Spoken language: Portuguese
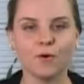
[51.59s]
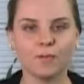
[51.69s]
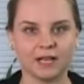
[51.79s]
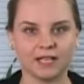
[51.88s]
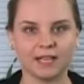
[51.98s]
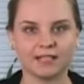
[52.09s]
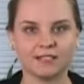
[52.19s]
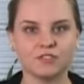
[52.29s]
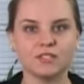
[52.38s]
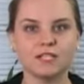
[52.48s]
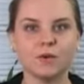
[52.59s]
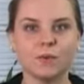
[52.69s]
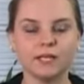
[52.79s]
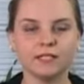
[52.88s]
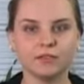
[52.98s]
uma queda de
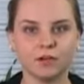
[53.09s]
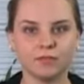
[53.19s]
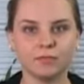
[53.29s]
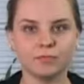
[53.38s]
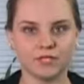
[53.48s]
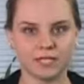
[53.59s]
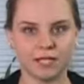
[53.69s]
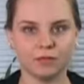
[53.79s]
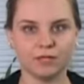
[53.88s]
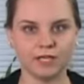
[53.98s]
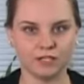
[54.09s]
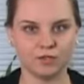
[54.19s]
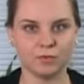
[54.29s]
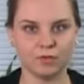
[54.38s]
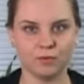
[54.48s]
59% em
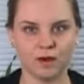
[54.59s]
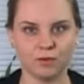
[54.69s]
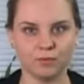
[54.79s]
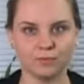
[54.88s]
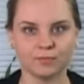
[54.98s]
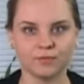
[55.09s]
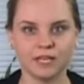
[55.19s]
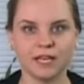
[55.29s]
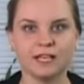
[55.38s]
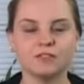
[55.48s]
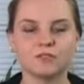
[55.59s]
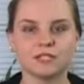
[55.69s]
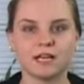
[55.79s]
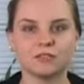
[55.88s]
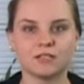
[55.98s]
ritmo anual. Entre os
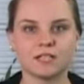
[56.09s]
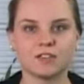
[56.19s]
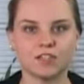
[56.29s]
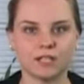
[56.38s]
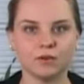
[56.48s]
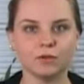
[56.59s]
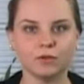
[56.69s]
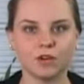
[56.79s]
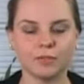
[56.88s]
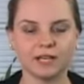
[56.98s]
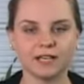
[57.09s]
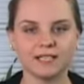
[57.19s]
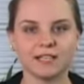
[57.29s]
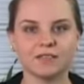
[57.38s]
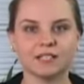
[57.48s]
dados da agenda econômica
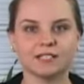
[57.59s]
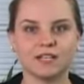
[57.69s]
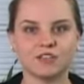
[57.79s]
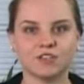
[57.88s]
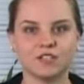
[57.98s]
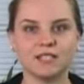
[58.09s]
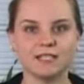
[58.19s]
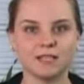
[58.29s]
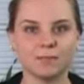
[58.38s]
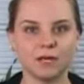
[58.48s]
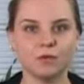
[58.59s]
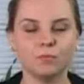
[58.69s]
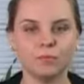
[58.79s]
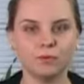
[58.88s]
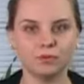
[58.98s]
esteve a taxa de desemprego
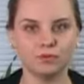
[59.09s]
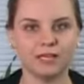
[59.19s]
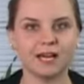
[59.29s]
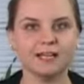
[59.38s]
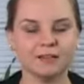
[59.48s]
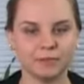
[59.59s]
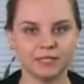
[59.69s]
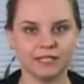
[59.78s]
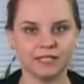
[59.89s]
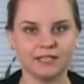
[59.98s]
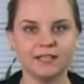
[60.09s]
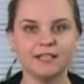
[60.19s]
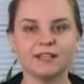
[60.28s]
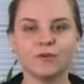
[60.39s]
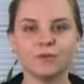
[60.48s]
bruto na Alemanha,
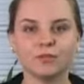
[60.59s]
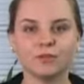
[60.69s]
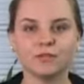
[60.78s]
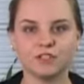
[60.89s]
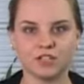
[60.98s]
que aumentou em